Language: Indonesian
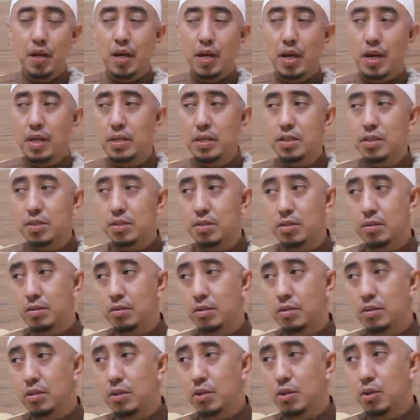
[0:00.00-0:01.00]
Hadis
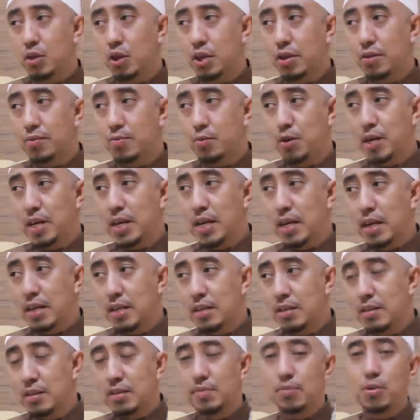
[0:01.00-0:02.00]
doif boleh nggak?
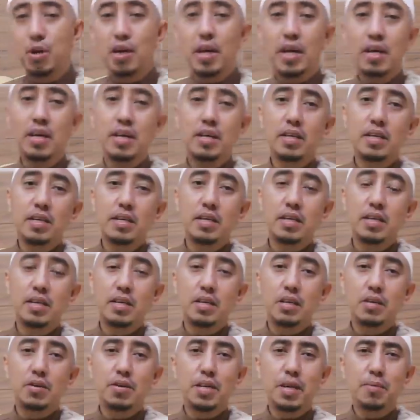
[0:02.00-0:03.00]
Boleh.
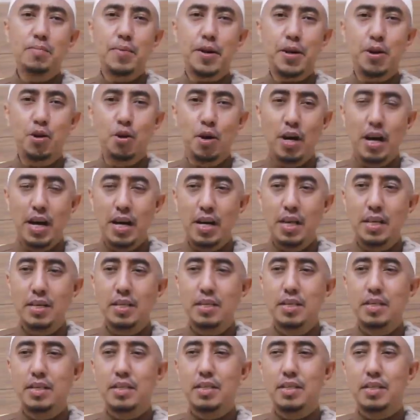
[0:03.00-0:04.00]
Orang berdoa
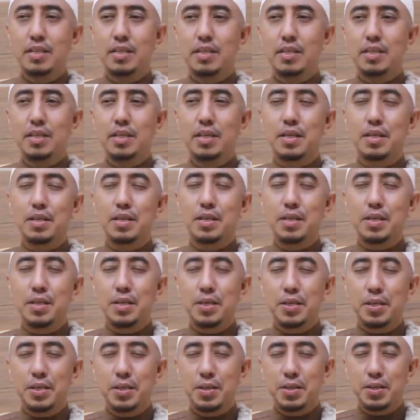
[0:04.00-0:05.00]

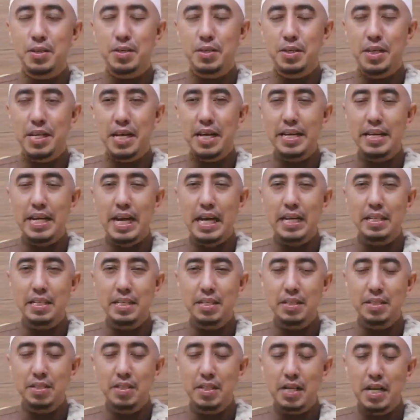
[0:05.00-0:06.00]
uh, dengan
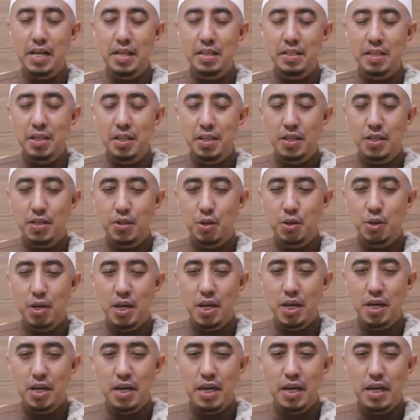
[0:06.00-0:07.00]
hadis dengan
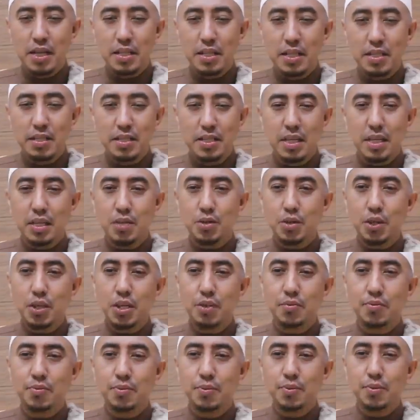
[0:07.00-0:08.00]
doa hadis yang
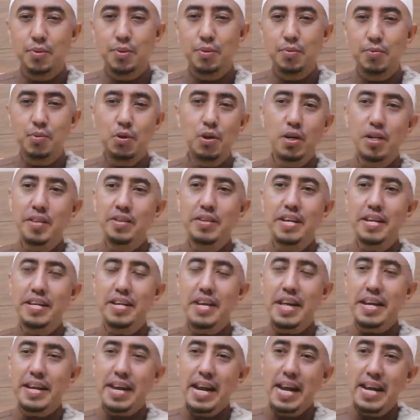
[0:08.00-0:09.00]
doif boleh tidak
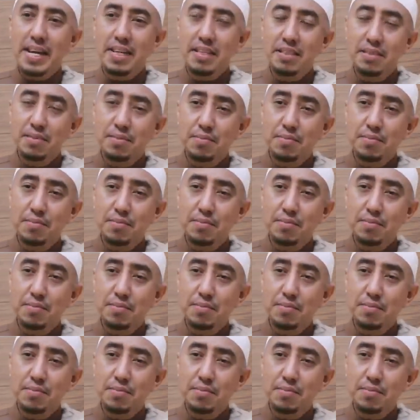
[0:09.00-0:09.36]
ada larangan.